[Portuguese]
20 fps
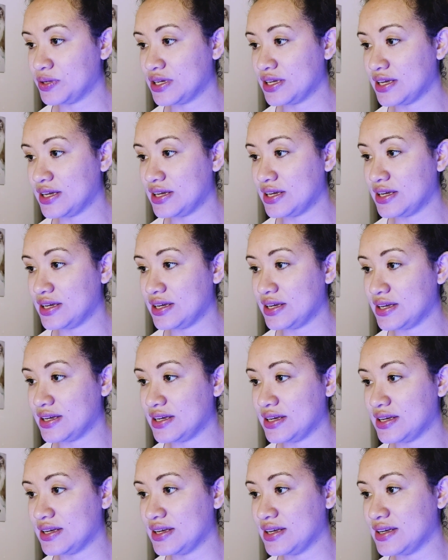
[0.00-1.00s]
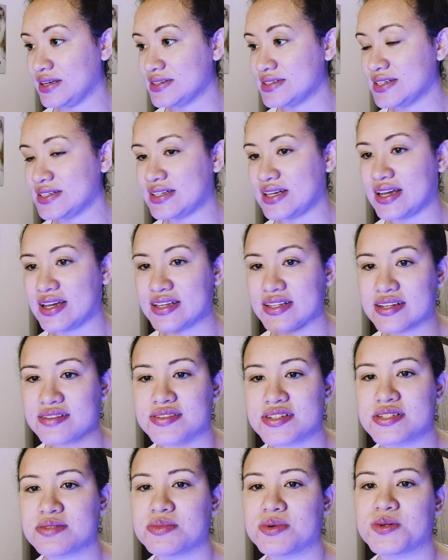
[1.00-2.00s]
Porque você tenta
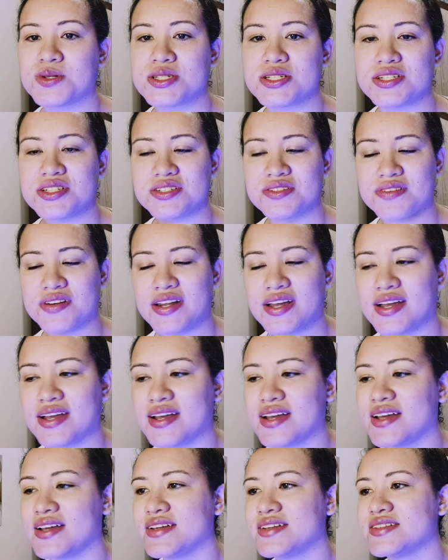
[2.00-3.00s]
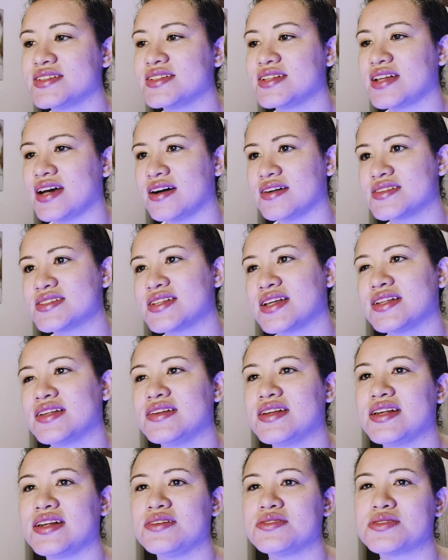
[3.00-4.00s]
fazer uma coisinha diferente e tal, você tá
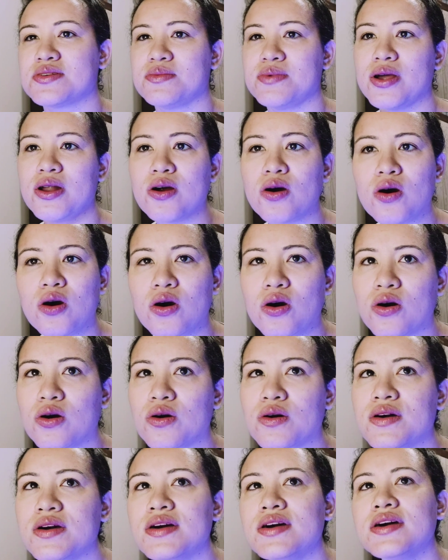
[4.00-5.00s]
dando ali o seu melhor,